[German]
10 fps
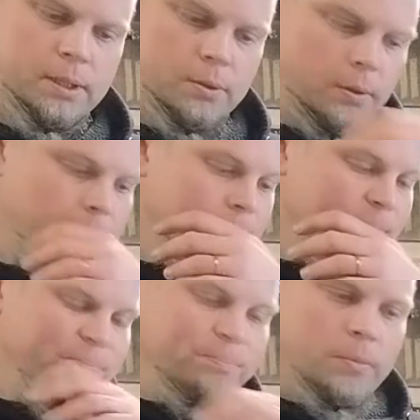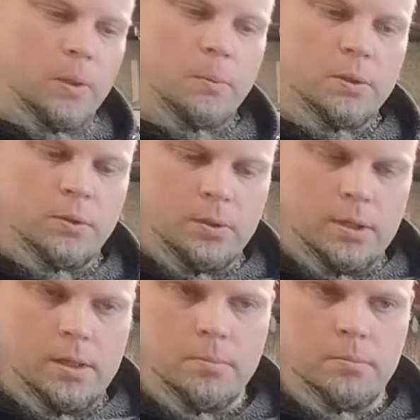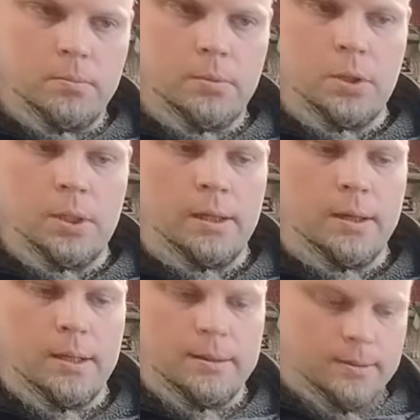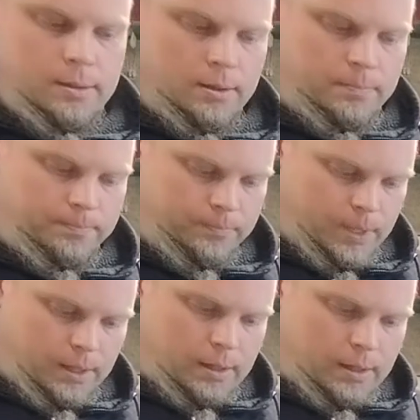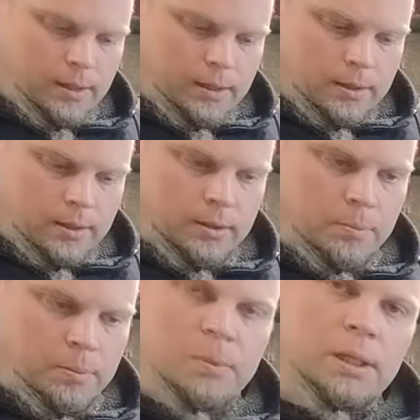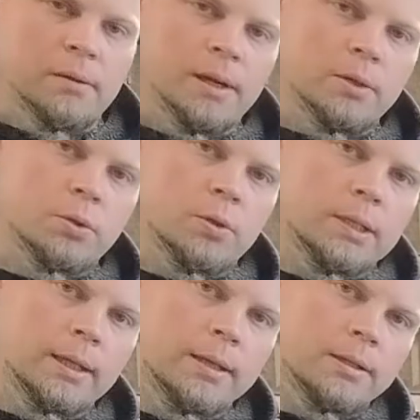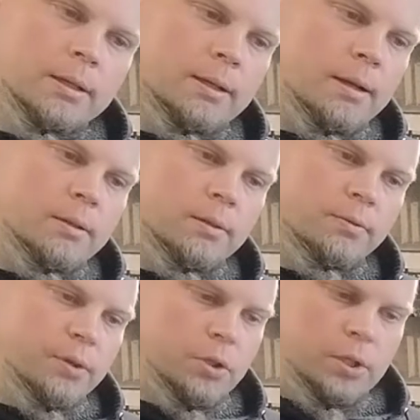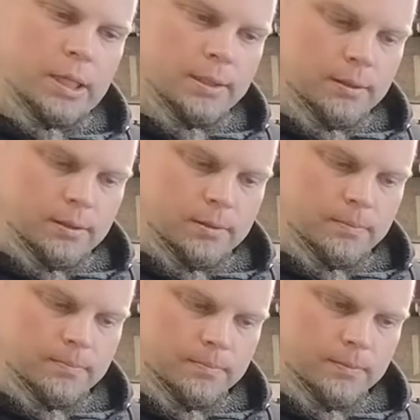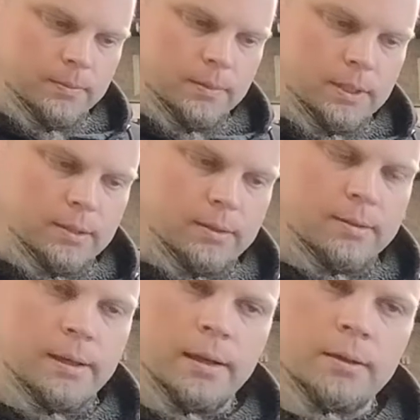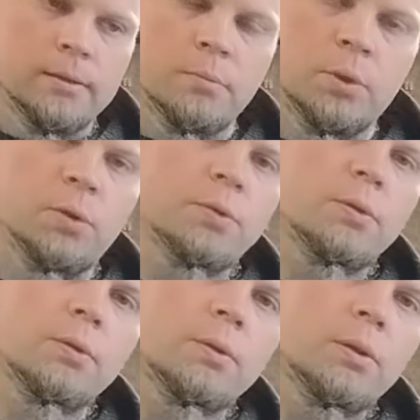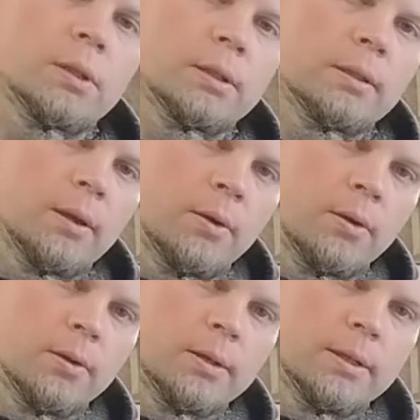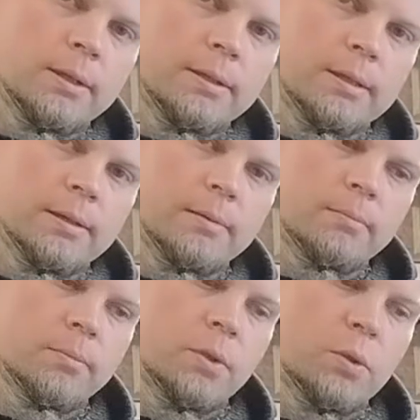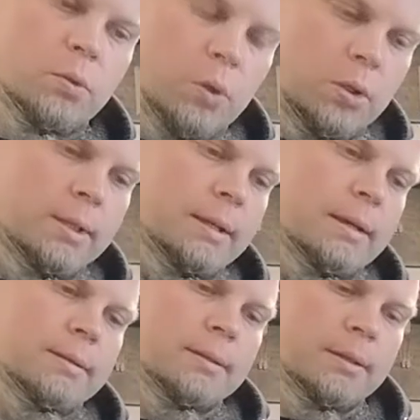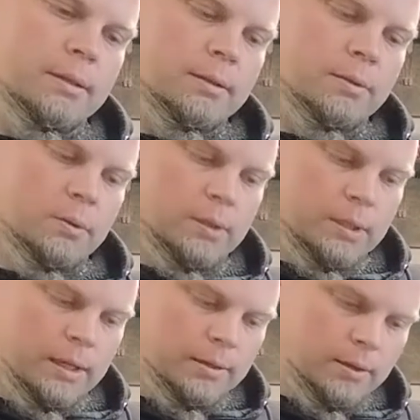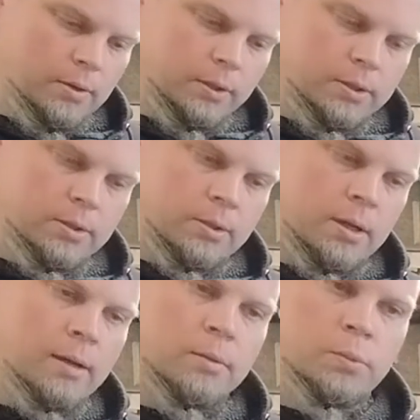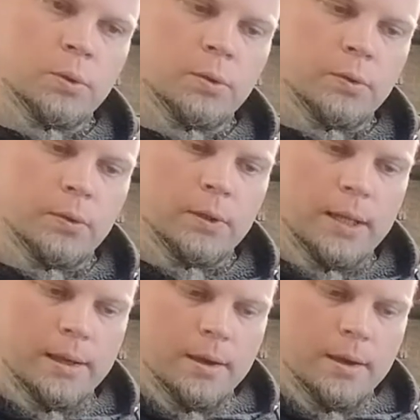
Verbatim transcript: Video. Nochmal zur China-Kettensäge. Ich habe ja mittlerweile schon recht lange verschiedene dieser Sägen in Benutzung und auch ähm, durchgetestet und einige auch richtig hart in Benutzung.